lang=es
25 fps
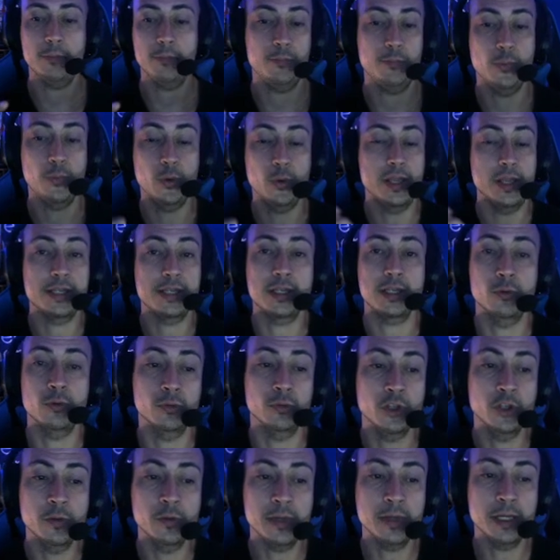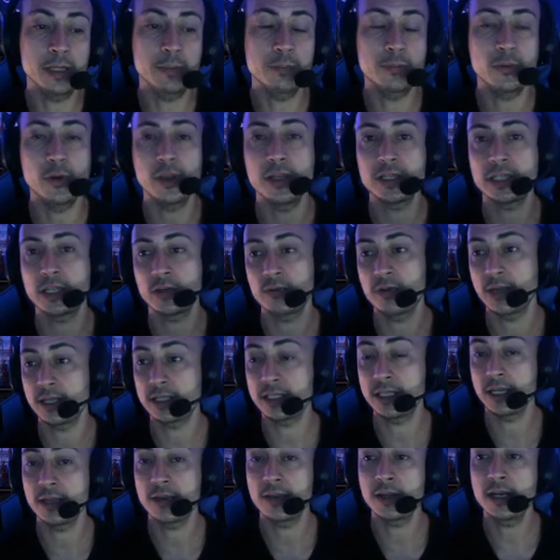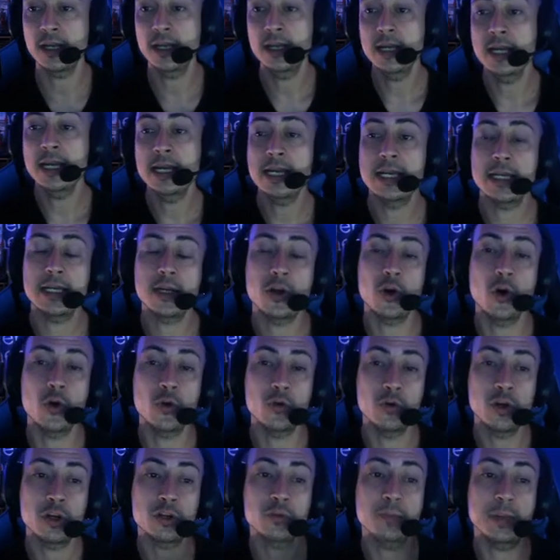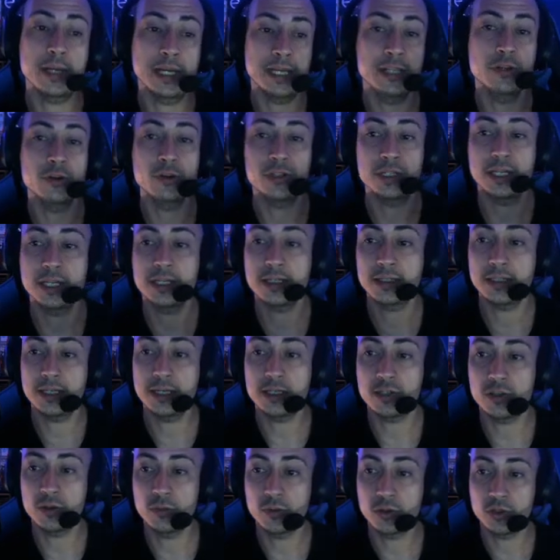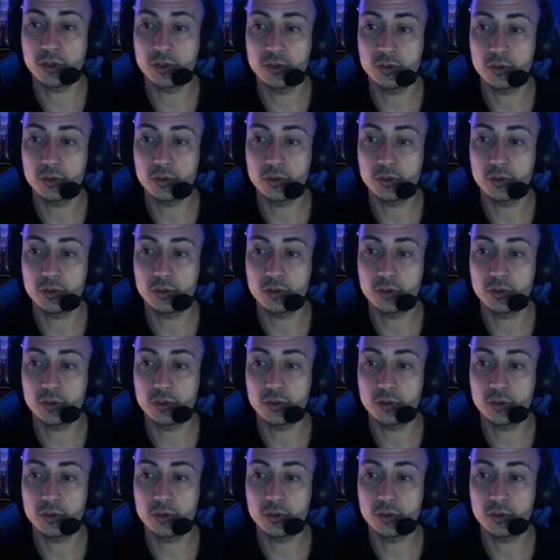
puede ser un Donry, puede ser una Chandra, con unos pequeños extras como son